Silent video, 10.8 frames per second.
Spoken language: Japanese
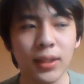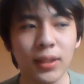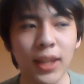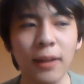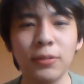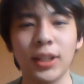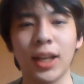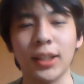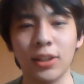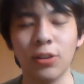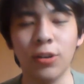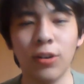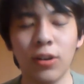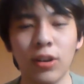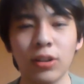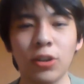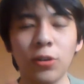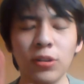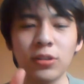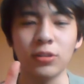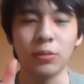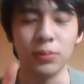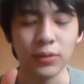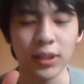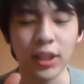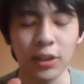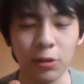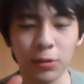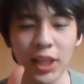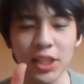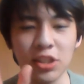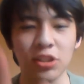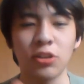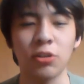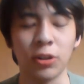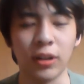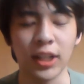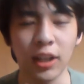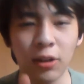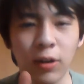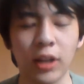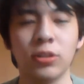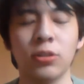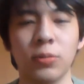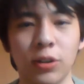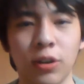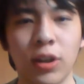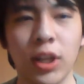多分やけど教育の文系と同じ授業とか結構あると思うね。